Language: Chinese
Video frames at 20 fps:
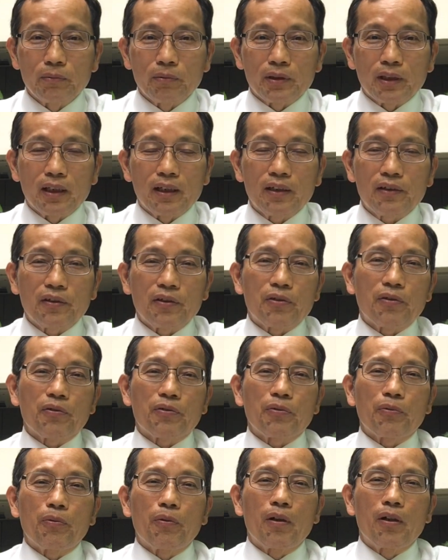我的儿子就
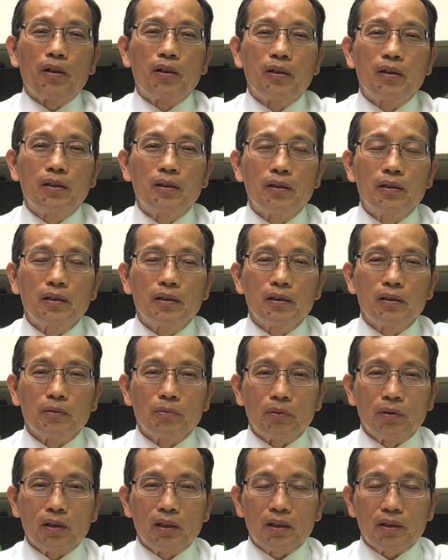是我，
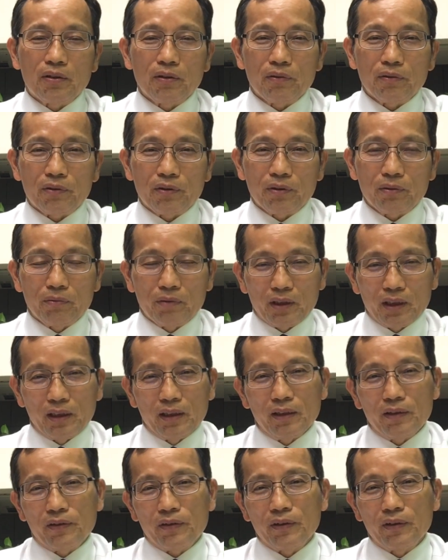我就是我的
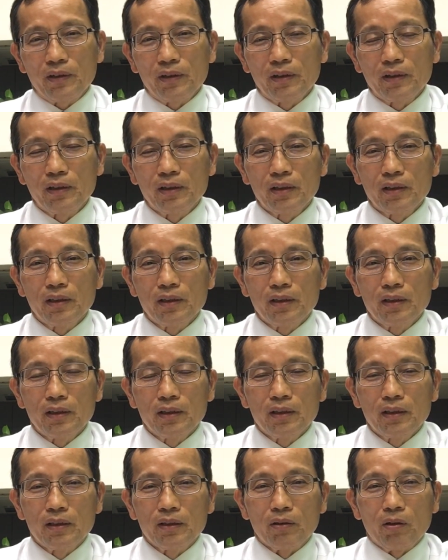儿子。
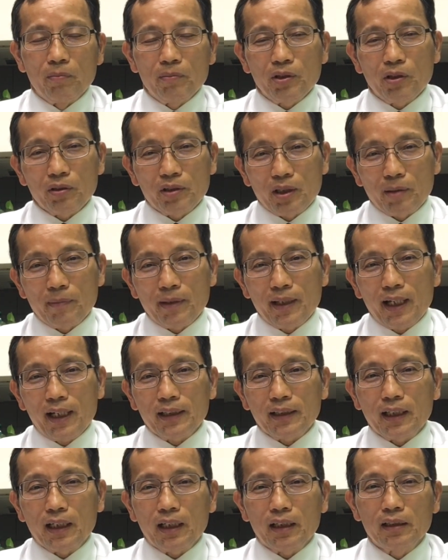我们有怎么
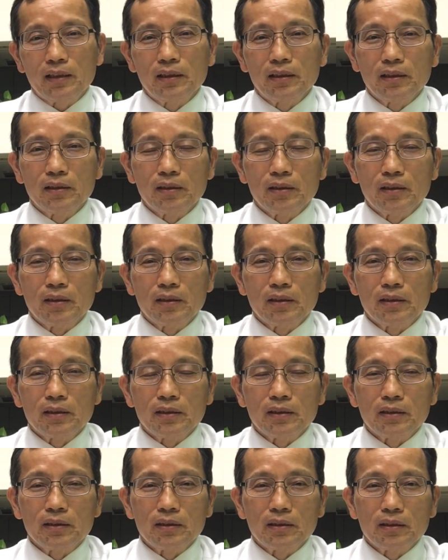样的
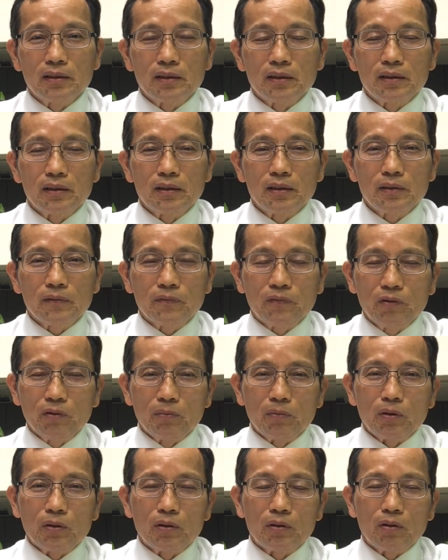父
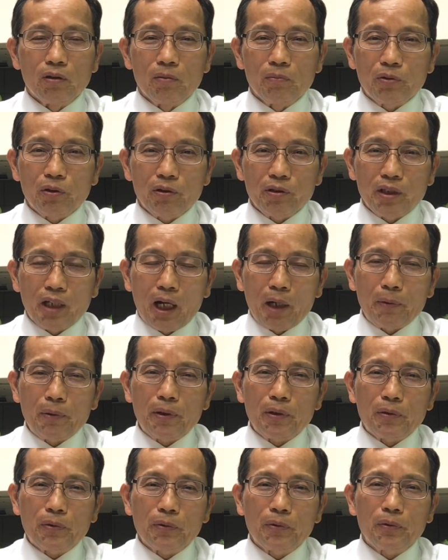母，我们就养
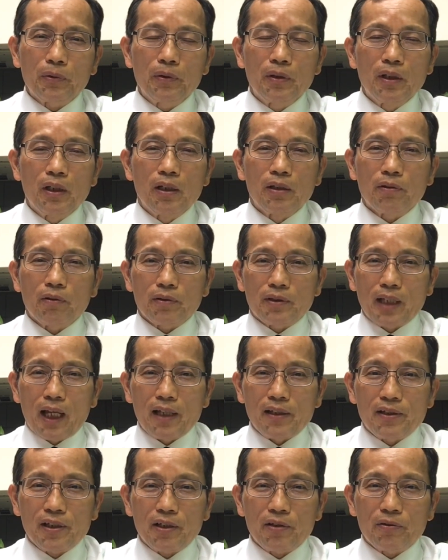育出、就
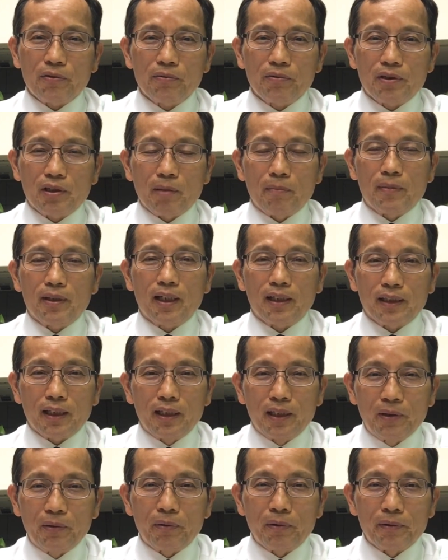产生出怎么样的
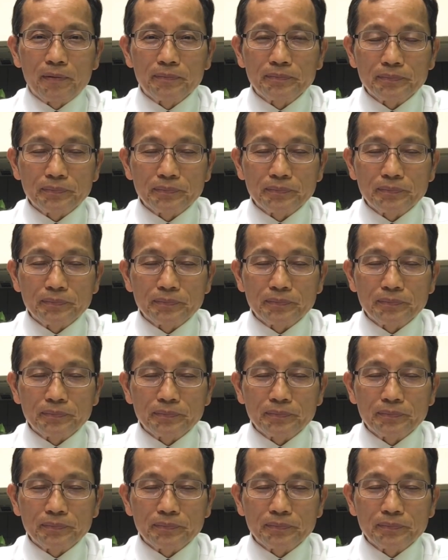儿女。